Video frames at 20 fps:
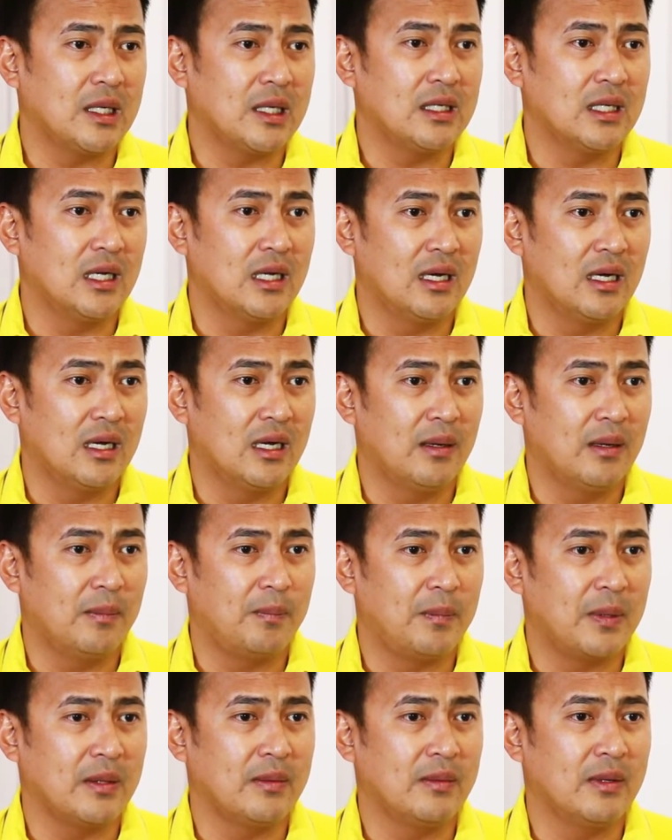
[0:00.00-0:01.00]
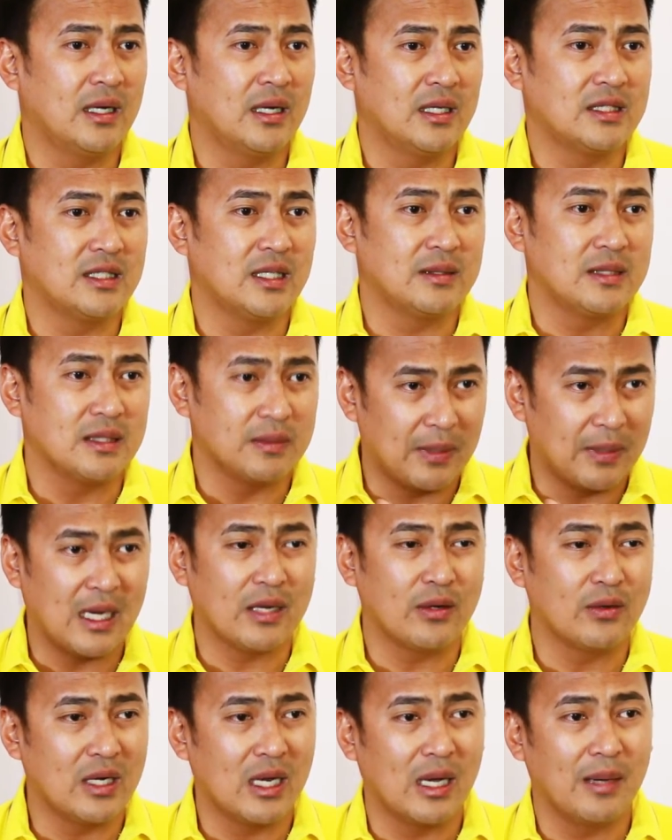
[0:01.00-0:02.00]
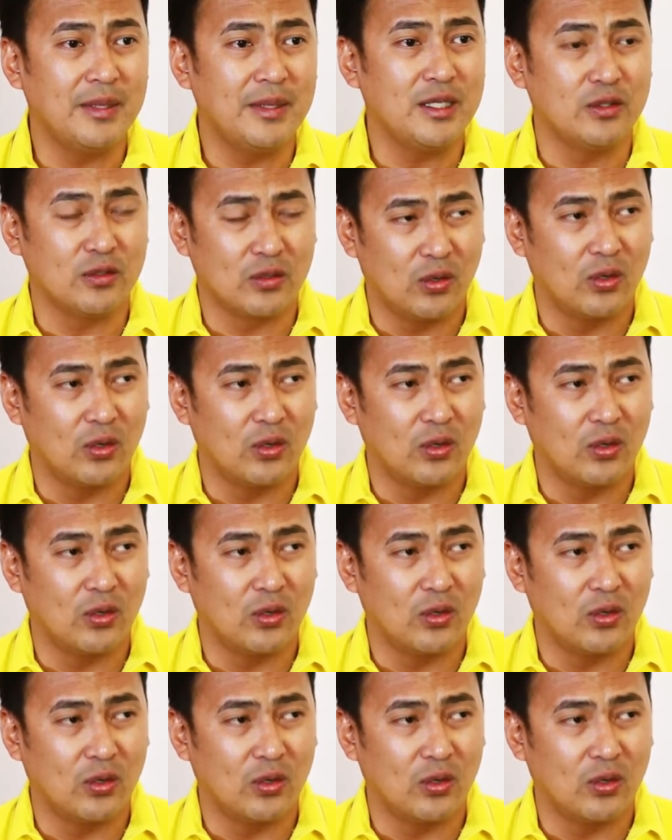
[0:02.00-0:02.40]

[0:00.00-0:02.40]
pag uh, pag uh, namin yung